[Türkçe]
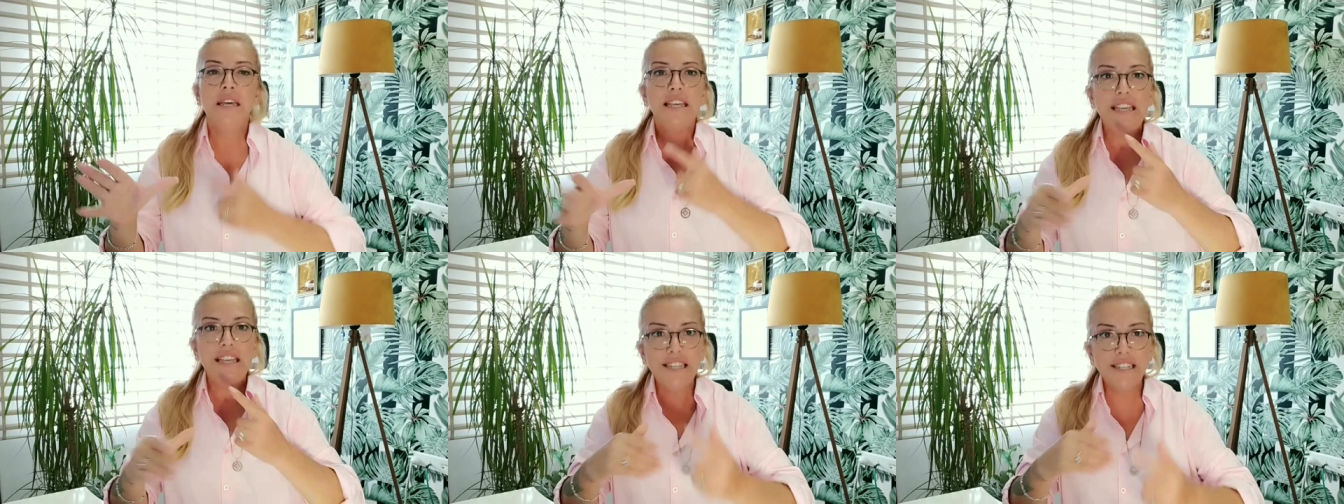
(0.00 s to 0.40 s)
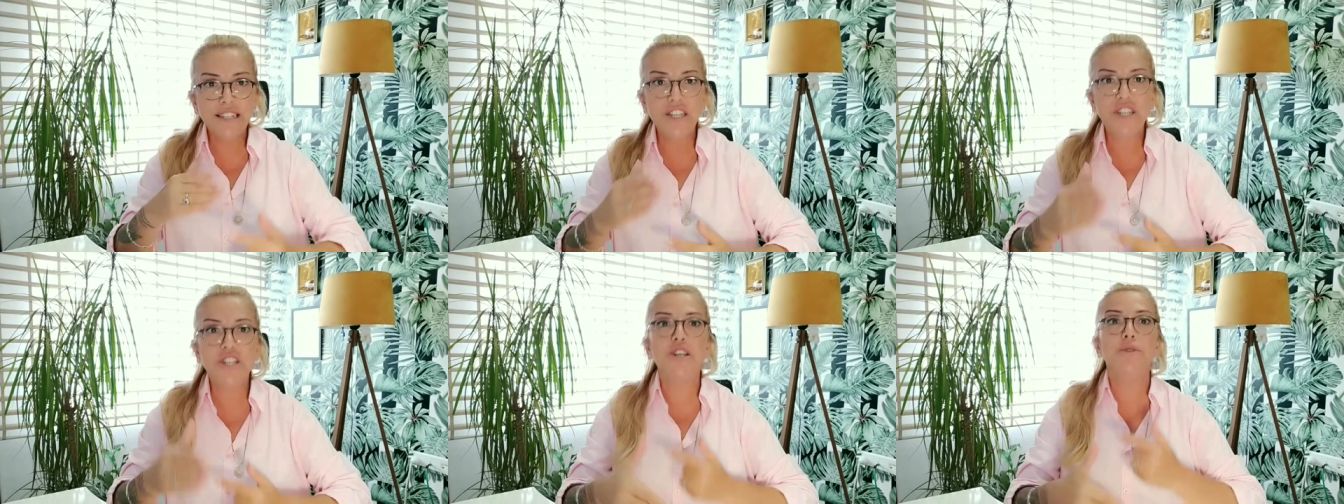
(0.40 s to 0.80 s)

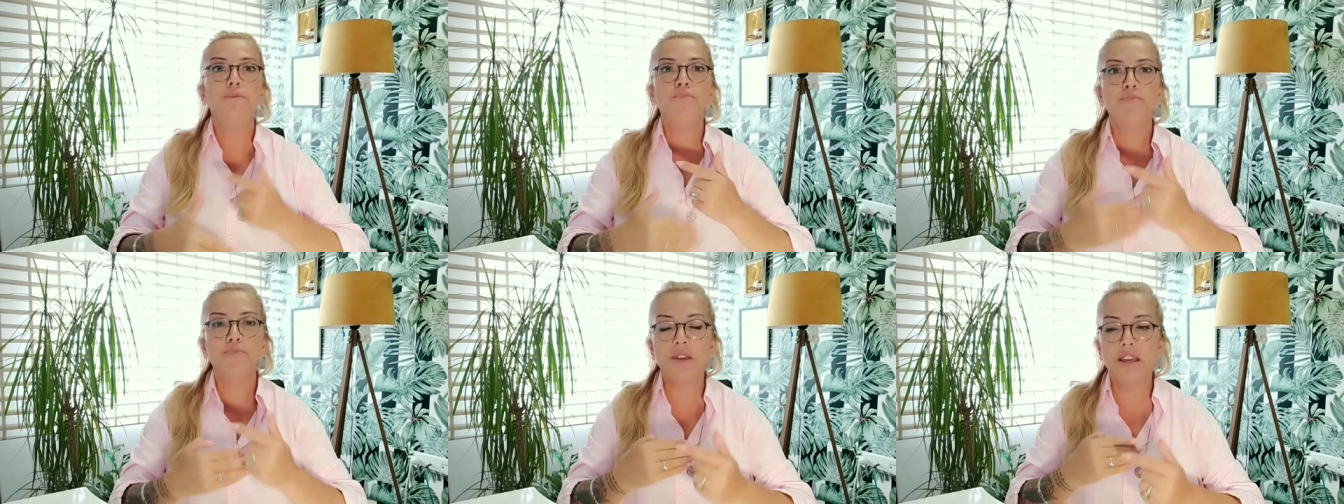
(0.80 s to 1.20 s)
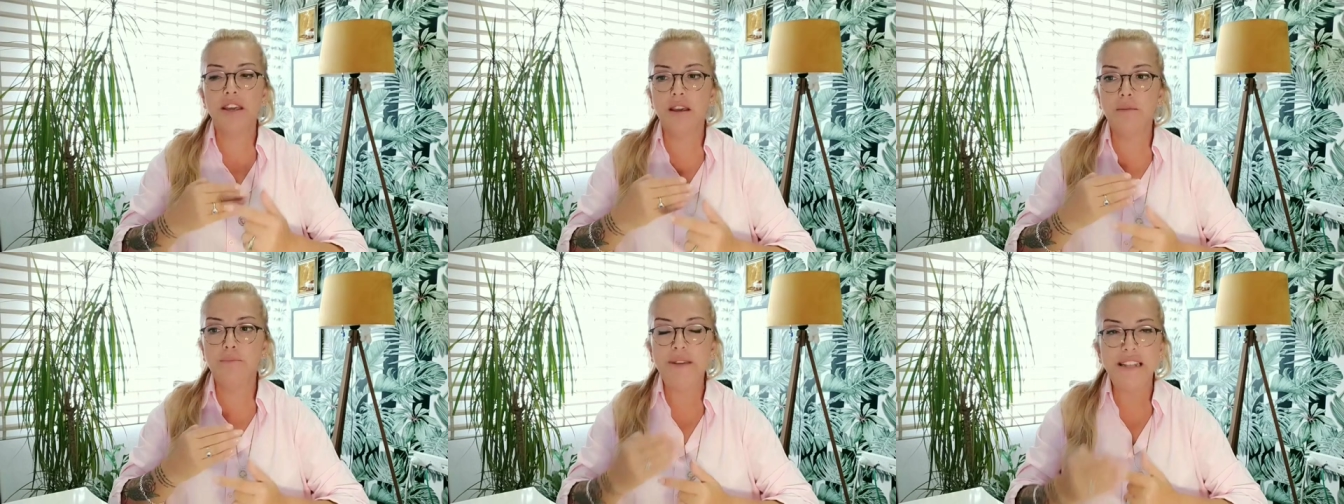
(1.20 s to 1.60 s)
iletişim,
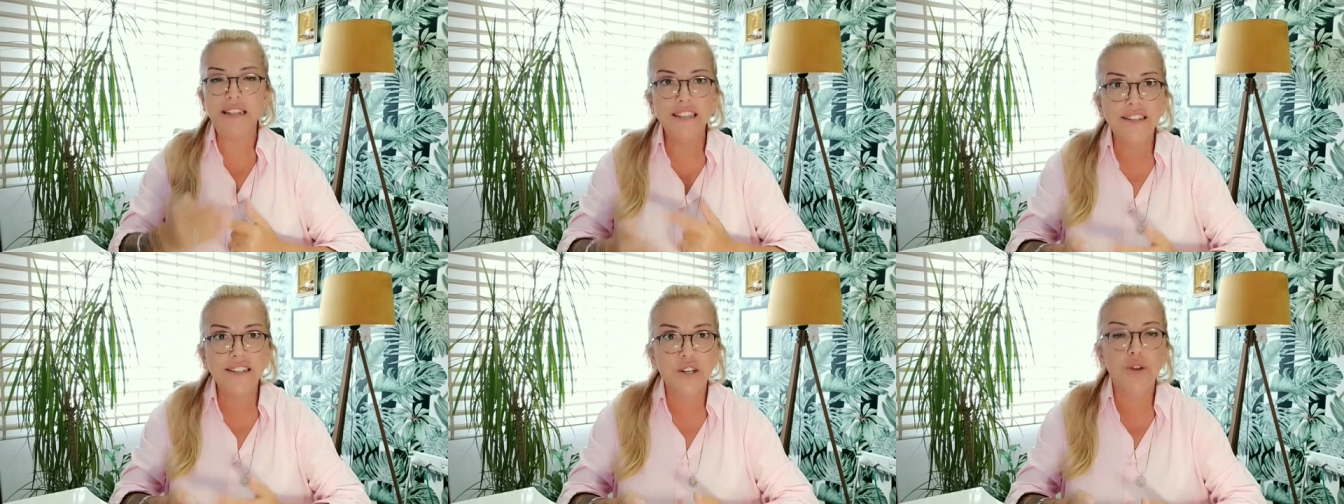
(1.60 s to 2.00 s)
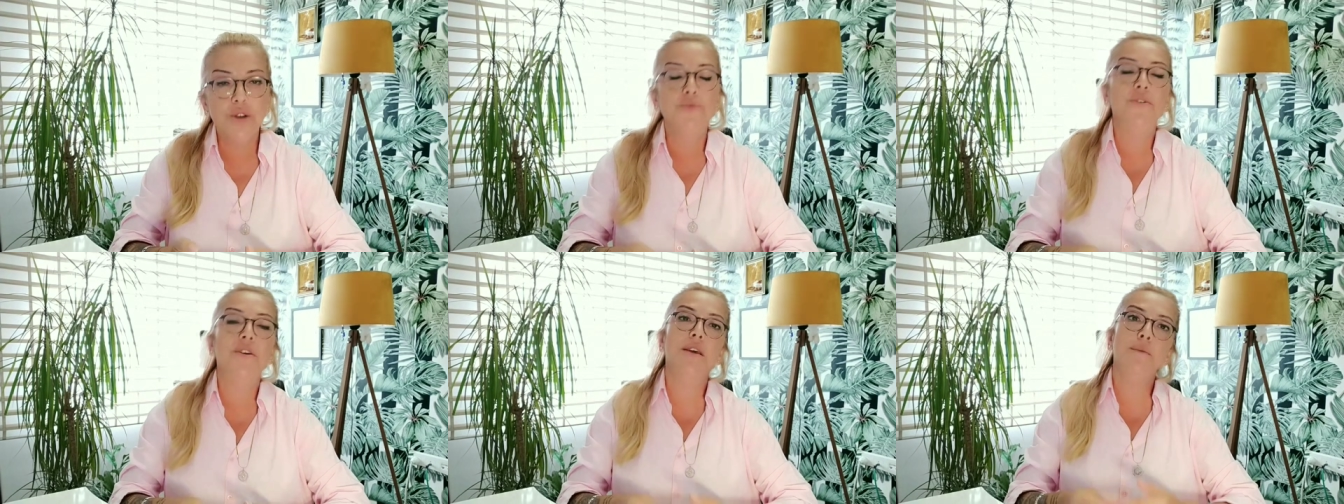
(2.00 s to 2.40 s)
e, bilgi
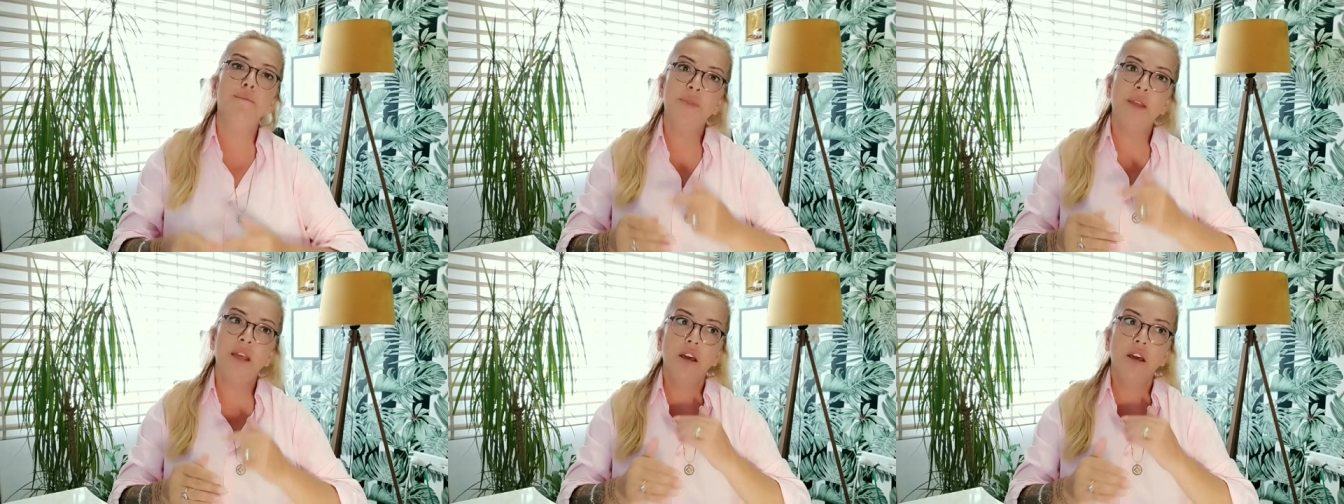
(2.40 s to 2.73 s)
trafiği,